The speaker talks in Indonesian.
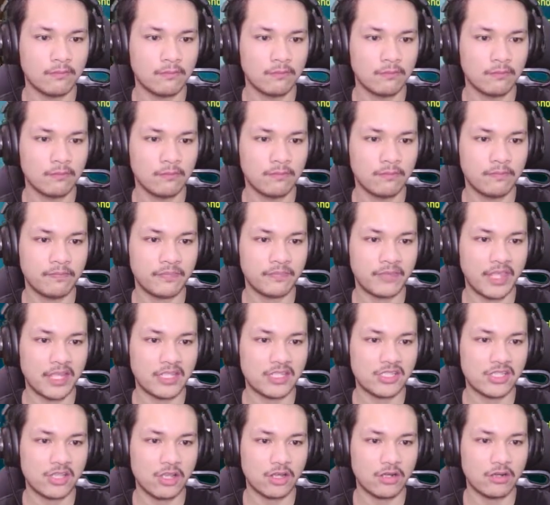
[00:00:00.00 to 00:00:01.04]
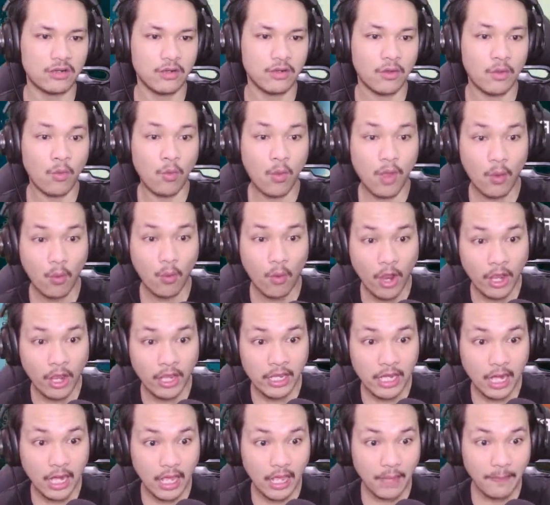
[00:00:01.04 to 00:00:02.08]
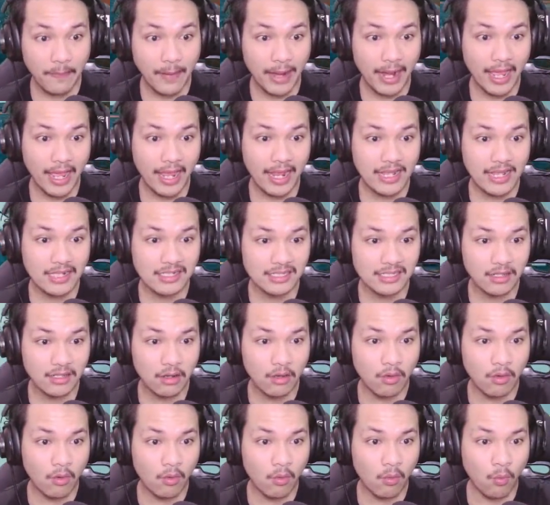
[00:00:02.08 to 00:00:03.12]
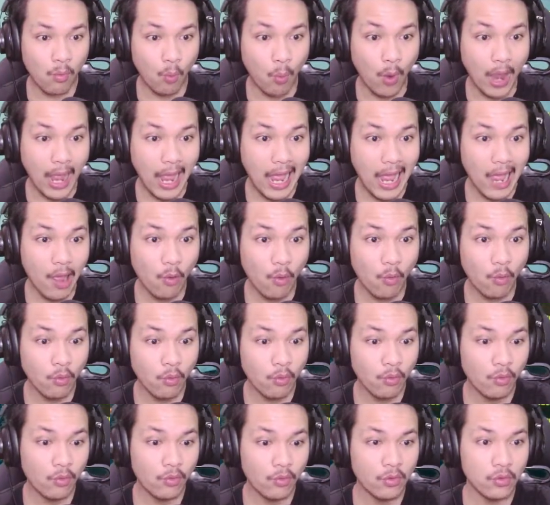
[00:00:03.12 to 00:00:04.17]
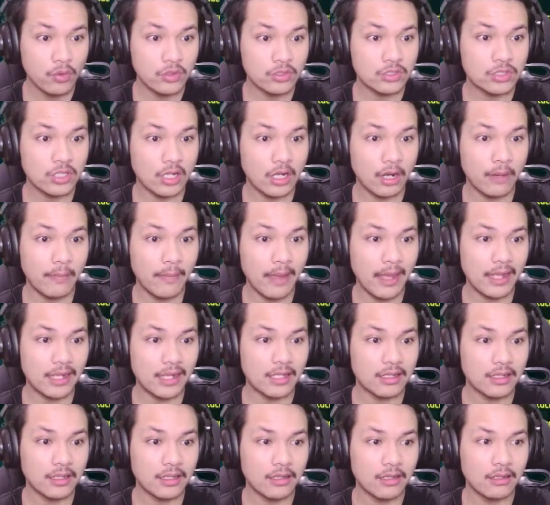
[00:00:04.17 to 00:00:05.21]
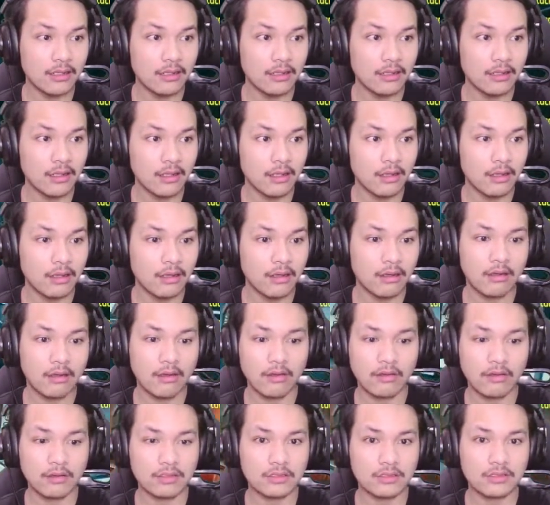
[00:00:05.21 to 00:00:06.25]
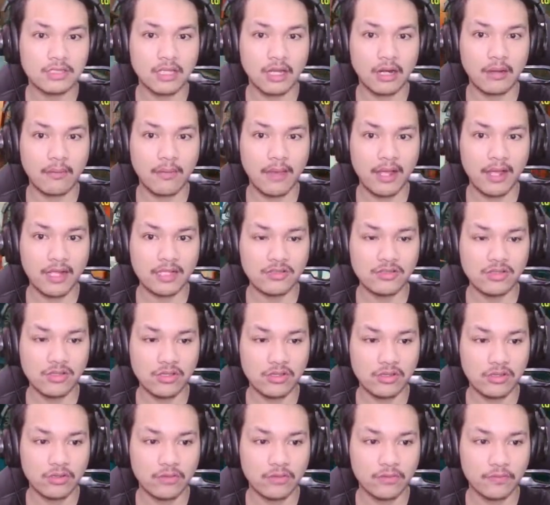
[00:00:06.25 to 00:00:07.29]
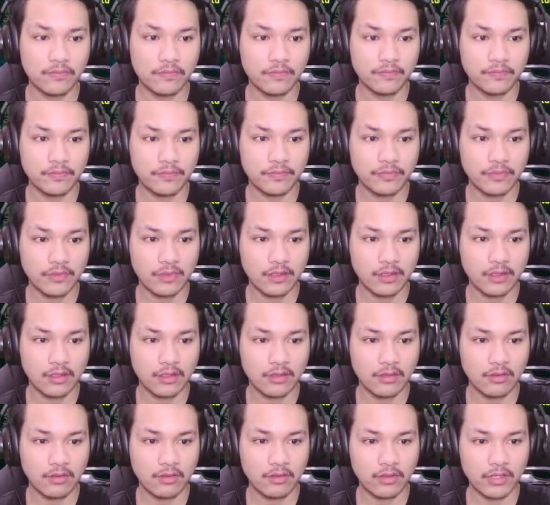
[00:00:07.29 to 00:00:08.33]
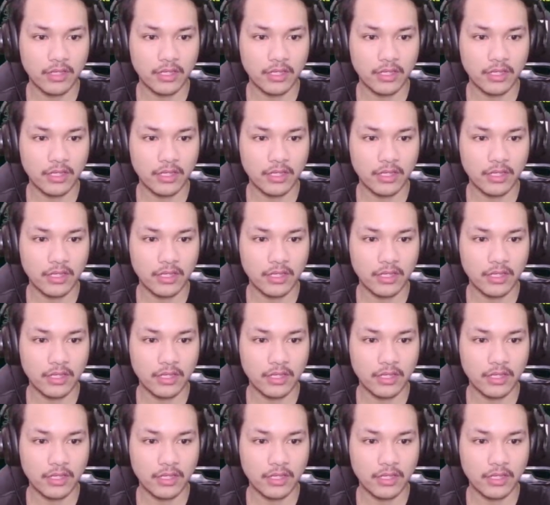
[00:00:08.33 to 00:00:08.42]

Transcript: Hmm, headshot. Wow, hilang kepala guys. Wow, serem banget. Serem banget sih. Oke,